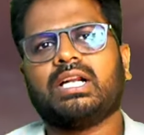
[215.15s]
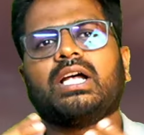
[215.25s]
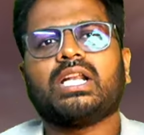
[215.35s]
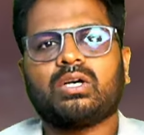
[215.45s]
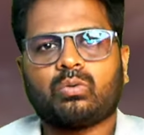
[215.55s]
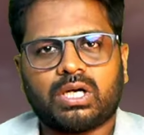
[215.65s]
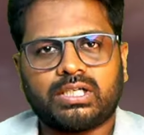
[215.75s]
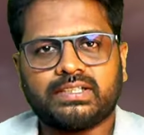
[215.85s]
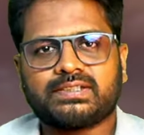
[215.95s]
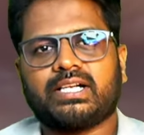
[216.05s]
நல்ல
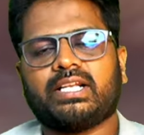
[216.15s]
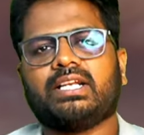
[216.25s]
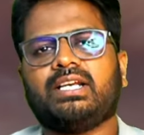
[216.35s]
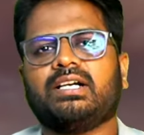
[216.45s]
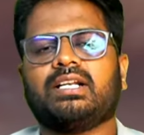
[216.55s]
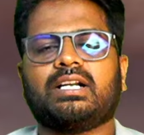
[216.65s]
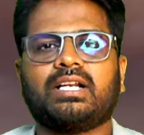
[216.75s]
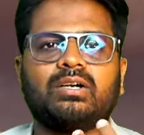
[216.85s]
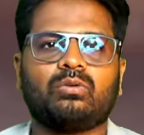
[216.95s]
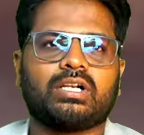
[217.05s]
குவாலிட்டிஸ்லாம் நிறையா இருக்கிற
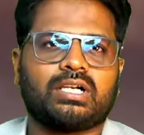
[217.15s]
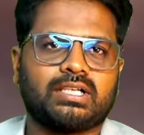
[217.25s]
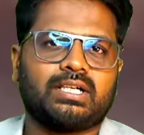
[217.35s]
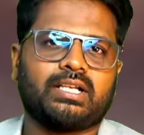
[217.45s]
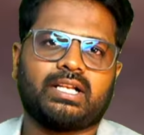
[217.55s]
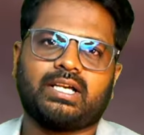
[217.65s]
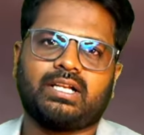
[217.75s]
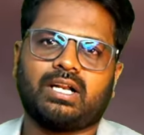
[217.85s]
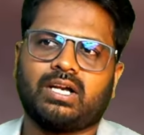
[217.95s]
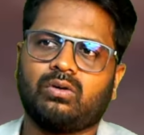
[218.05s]
நல்ல குணநலங்கள் நிறையா
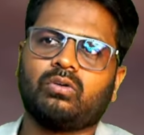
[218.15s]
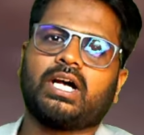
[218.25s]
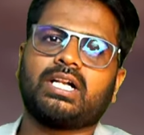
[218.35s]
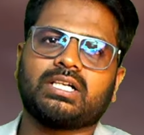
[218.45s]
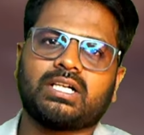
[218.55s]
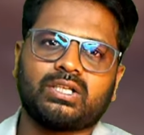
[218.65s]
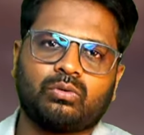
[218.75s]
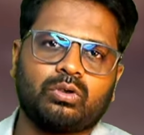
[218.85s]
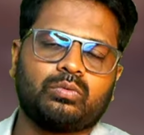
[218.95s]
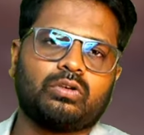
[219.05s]
இருக்கிற அவங்களை அடுத்த கடத்துக்கு
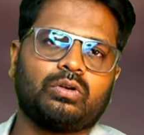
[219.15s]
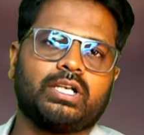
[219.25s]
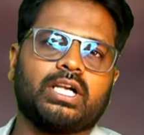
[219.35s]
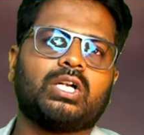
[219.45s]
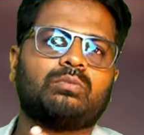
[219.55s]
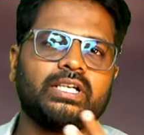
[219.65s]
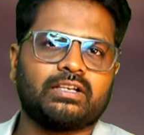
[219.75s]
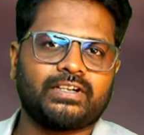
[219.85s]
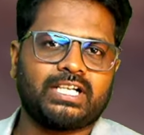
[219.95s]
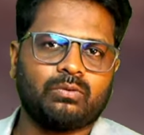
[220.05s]
கொண்டு போகக்கூடிய ரொம்ப
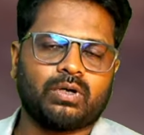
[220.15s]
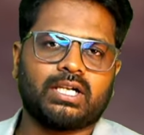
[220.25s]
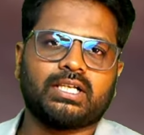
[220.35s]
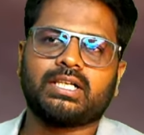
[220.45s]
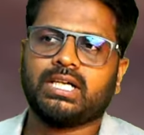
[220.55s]
எஃபெக்டிவான